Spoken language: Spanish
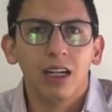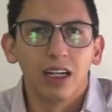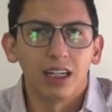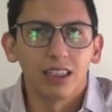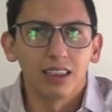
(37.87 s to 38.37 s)

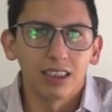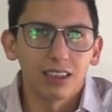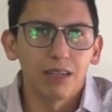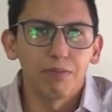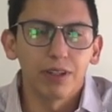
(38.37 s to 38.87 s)
Gracias a
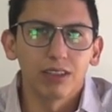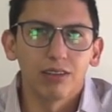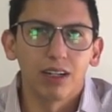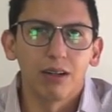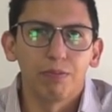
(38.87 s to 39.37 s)
esta
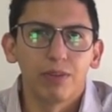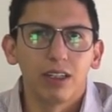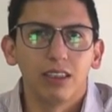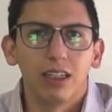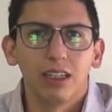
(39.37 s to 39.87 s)
impresora
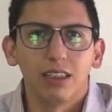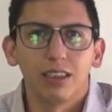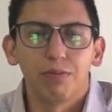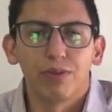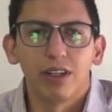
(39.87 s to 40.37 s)
pues, eh,
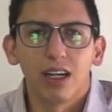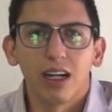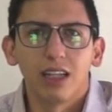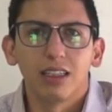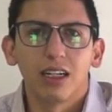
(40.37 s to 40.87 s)
se puede
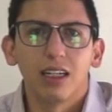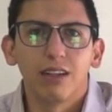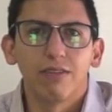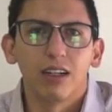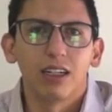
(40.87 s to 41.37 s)
realizar
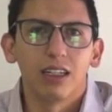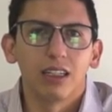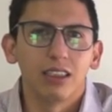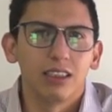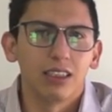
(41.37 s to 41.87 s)

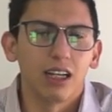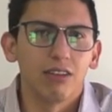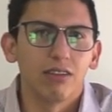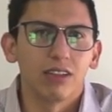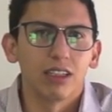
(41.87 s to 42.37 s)
diferentes
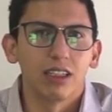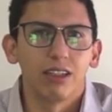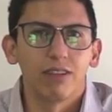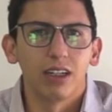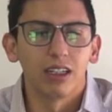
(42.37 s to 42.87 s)
diseños,
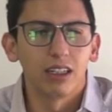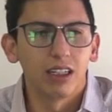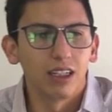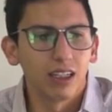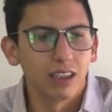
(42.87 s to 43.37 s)

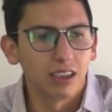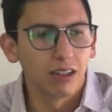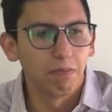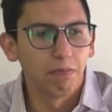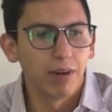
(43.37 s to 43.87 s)
diferentes
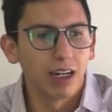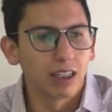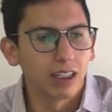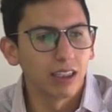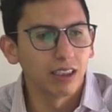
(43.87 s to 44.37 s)

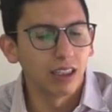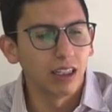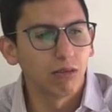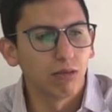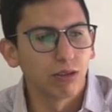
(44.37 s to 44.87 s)
partes,
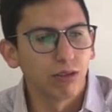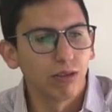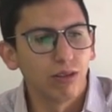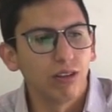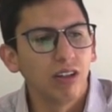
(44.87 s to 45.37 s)

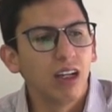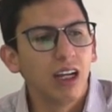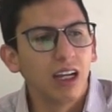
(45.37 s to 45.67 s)
incluso